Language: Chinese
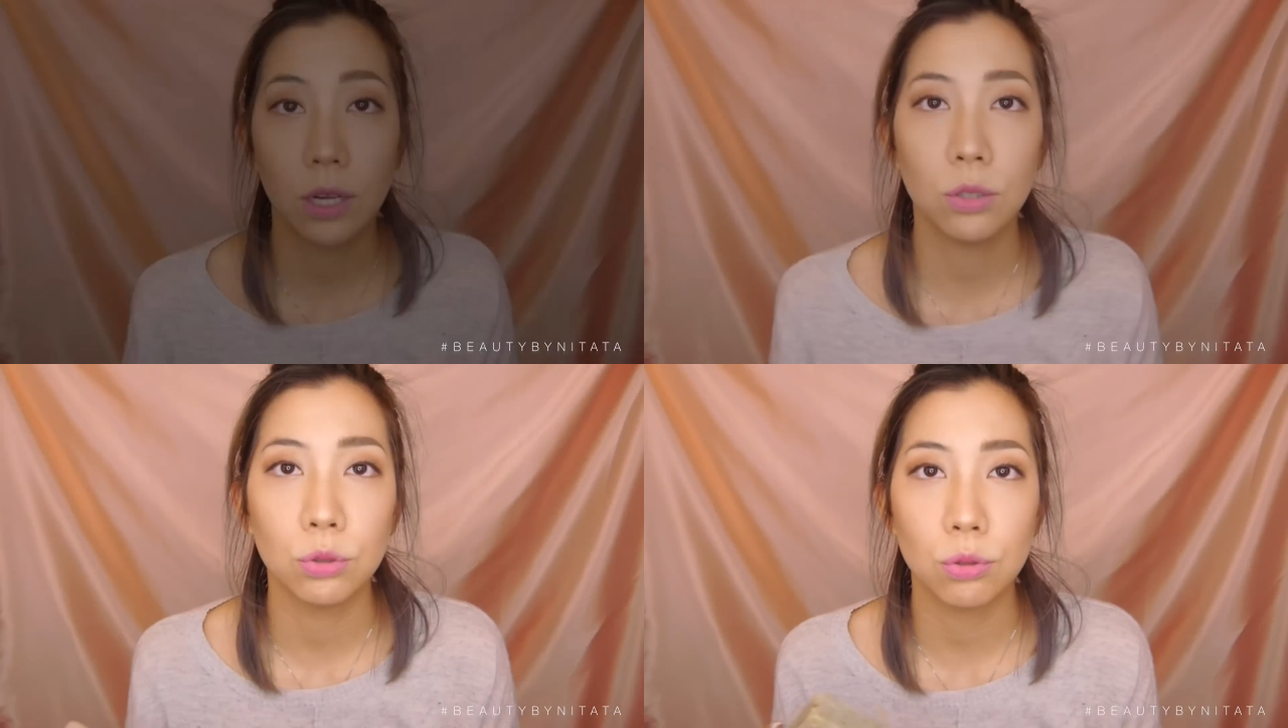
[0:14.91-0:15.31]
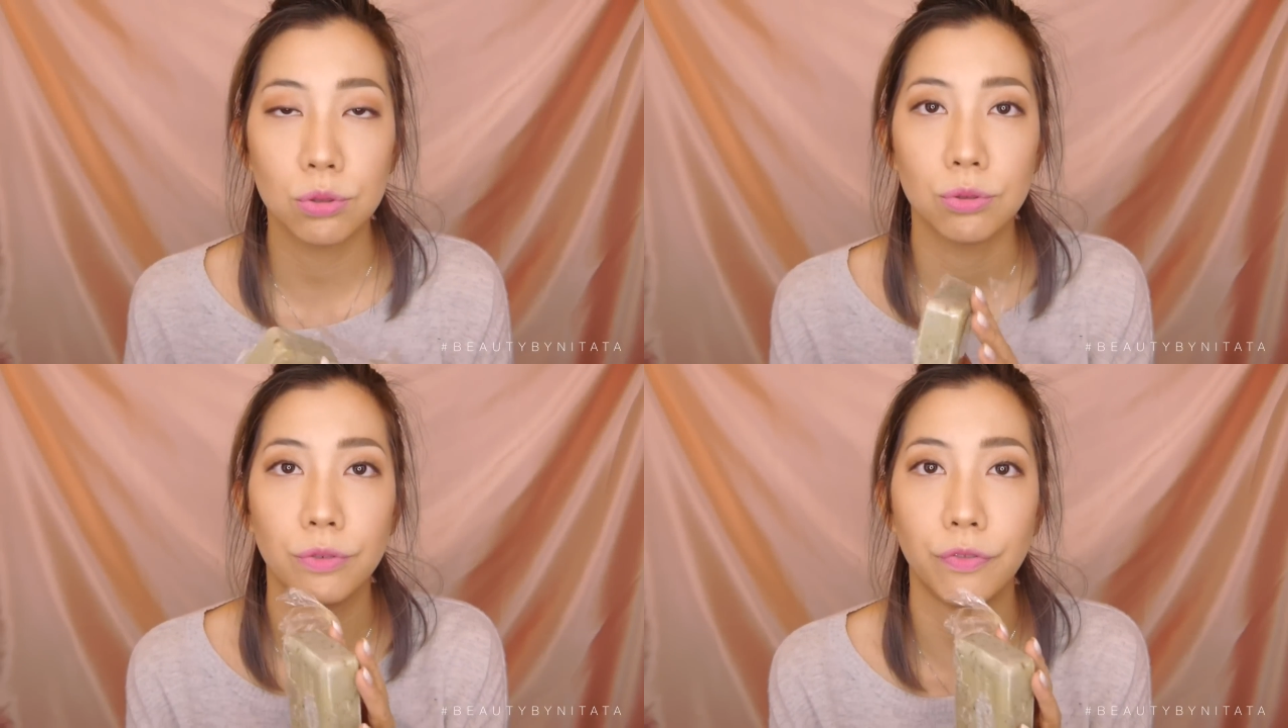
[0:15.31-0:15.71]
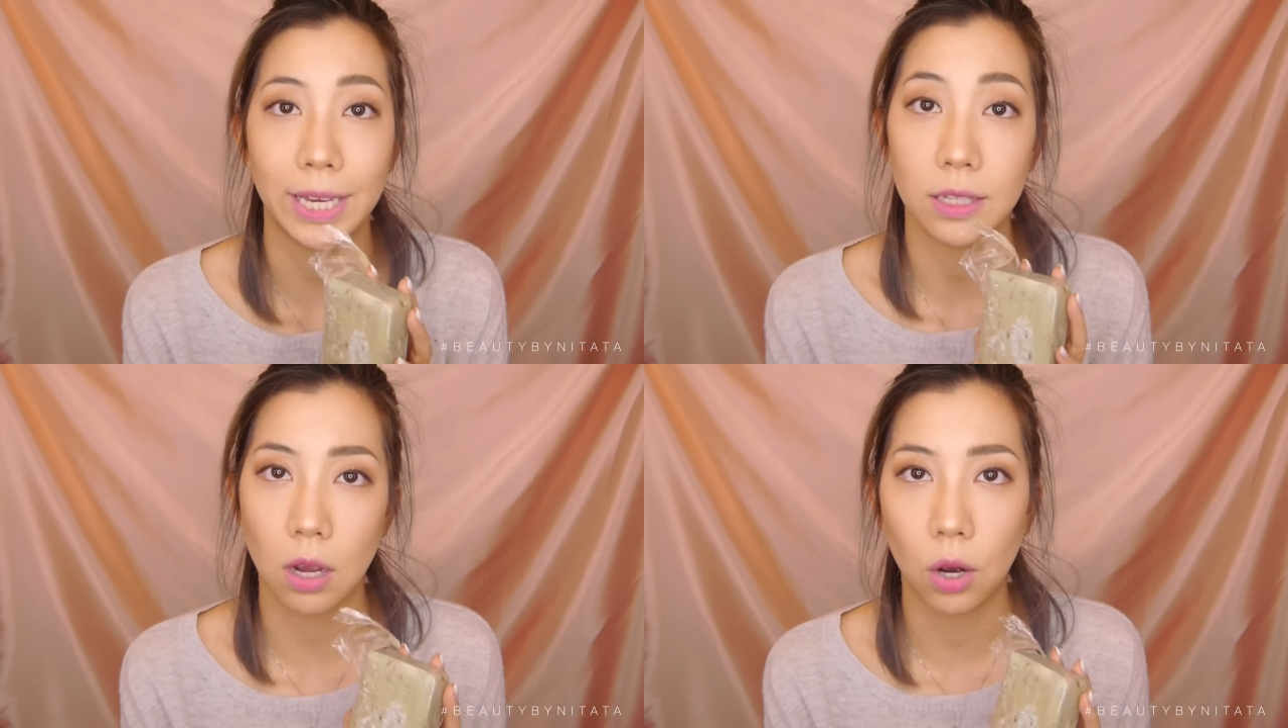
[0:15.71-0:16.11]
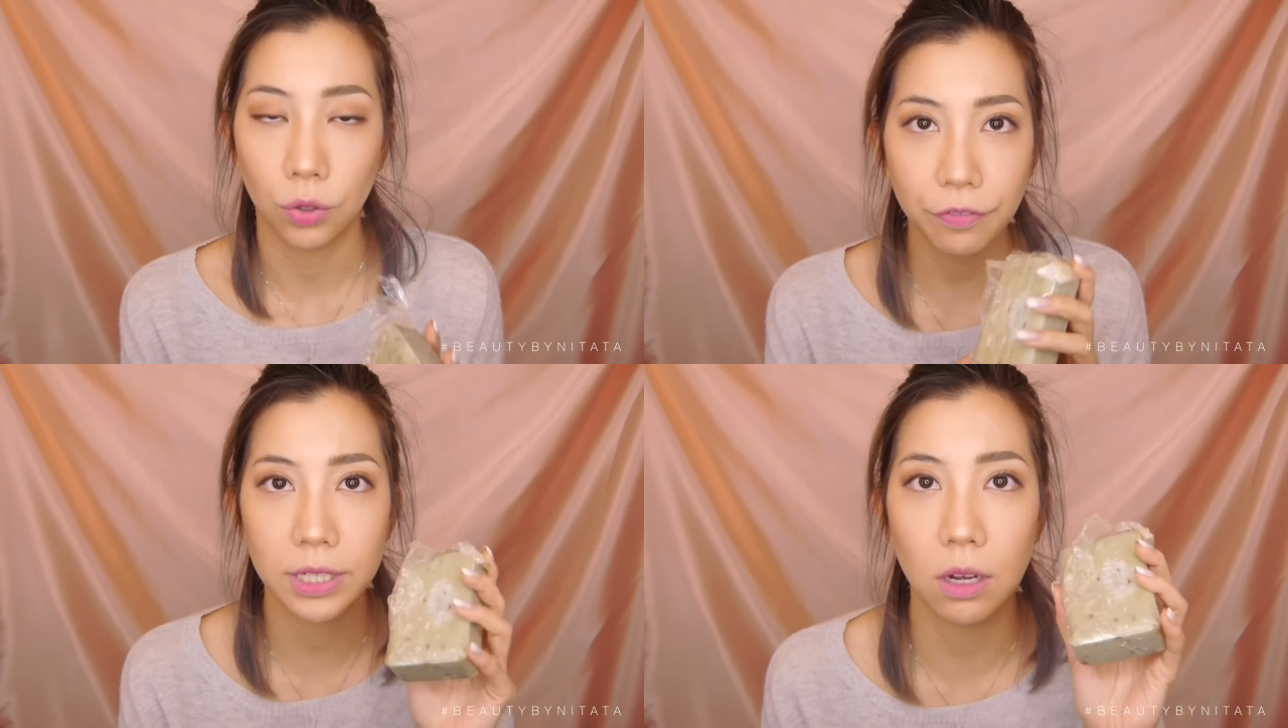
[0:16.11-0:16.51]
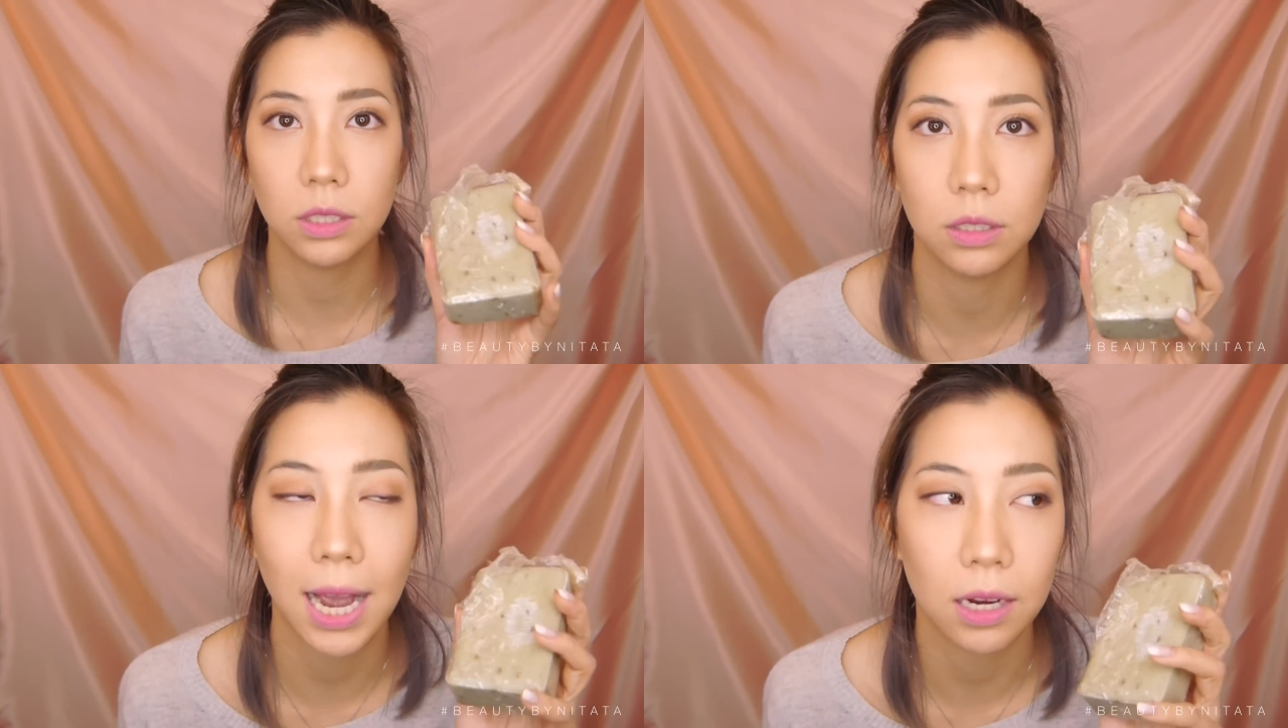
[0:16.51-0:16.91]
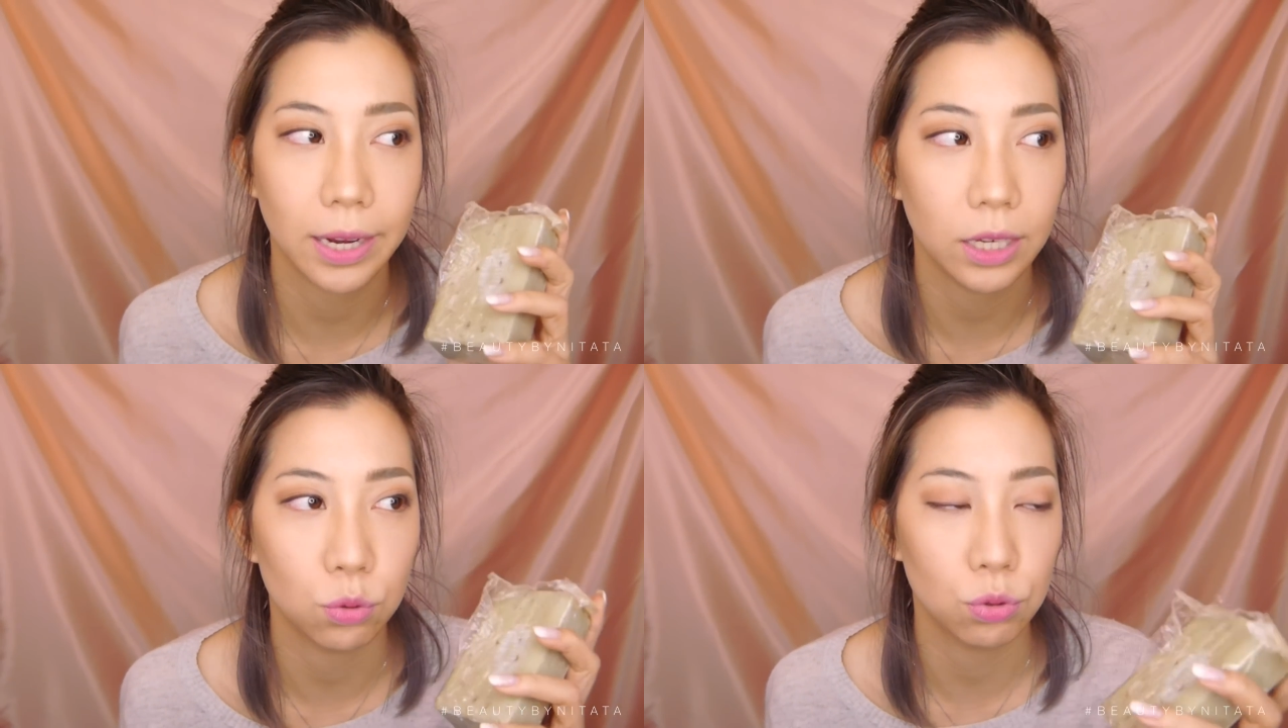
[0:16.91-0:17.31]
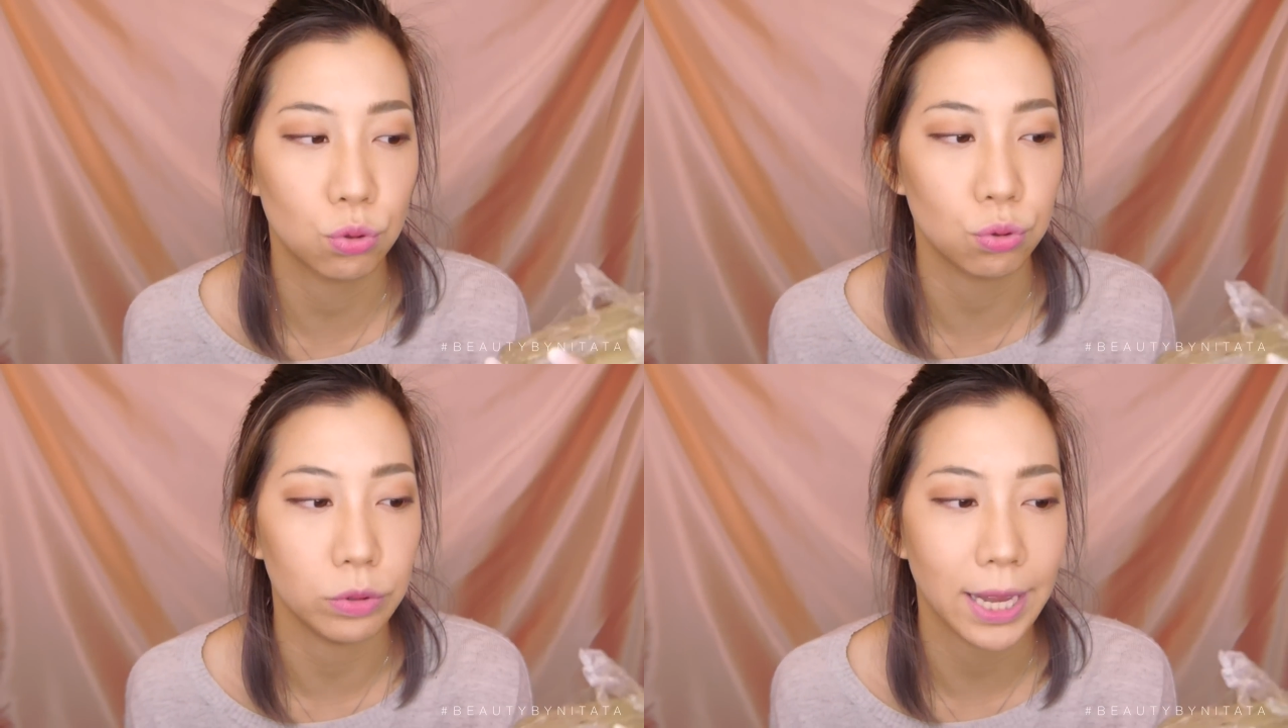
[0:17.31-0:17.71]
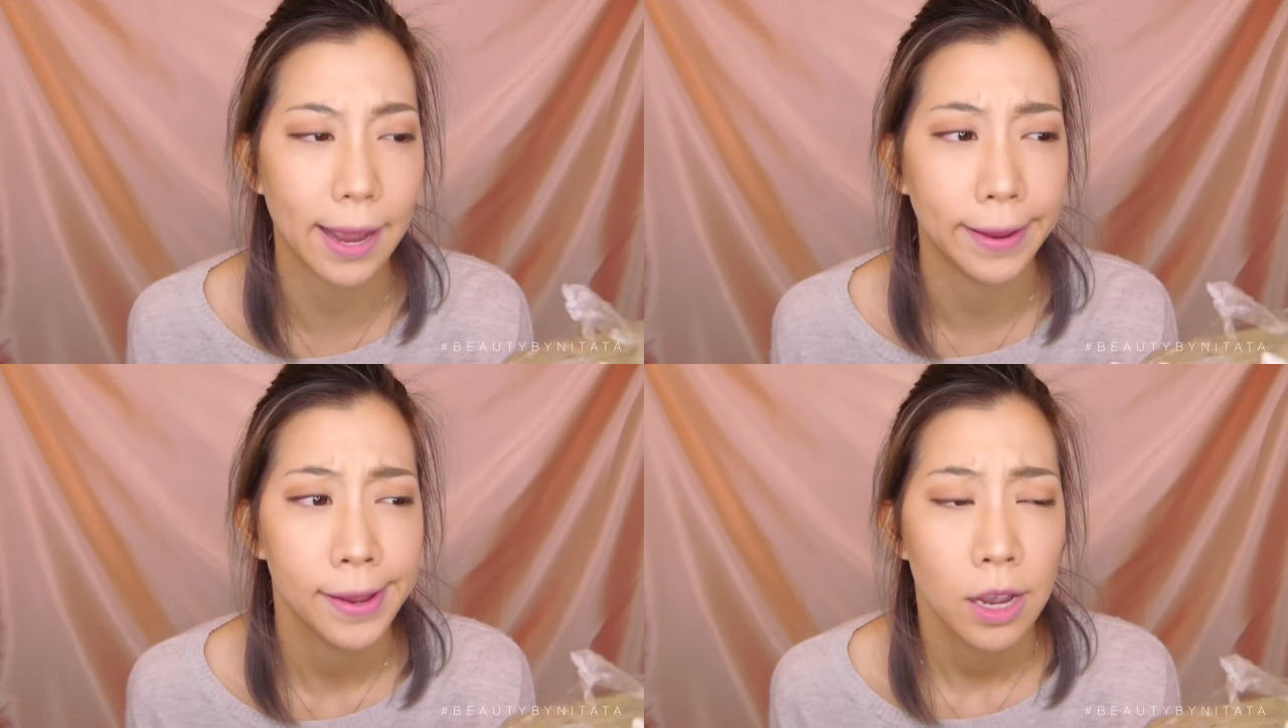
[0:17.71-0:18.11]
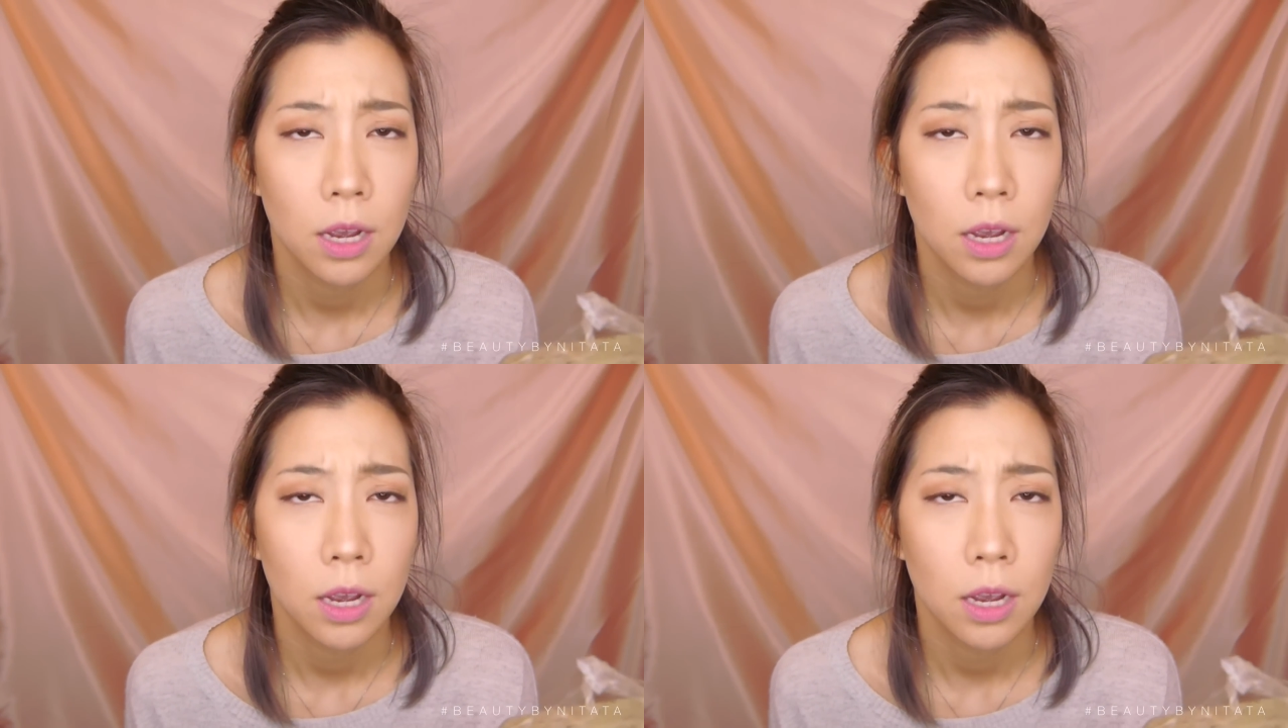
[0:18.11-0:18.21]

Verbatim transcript: 我要用就是肥皂，那肥皂其实它可以就是取代